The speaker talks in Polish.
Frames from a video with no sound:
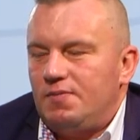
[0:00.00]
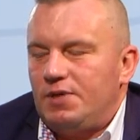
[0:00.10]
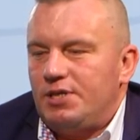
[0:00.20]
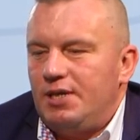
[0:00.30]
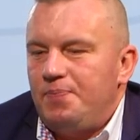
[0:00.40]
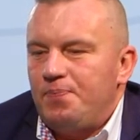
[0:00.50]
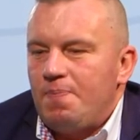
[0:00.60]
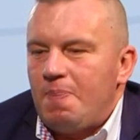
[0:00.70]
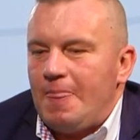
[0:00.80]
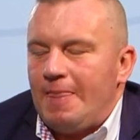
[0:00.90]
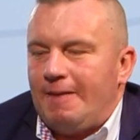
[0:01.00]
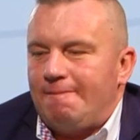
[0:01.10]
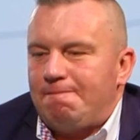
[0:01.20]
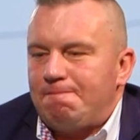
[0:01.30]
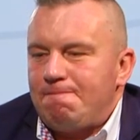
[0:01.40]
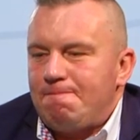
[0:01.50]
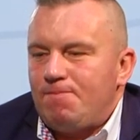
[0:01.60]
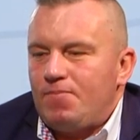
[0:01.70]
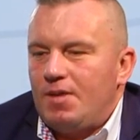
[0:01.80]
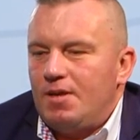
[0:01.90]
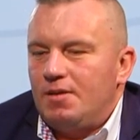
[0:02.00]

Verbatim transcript: właśnie mm,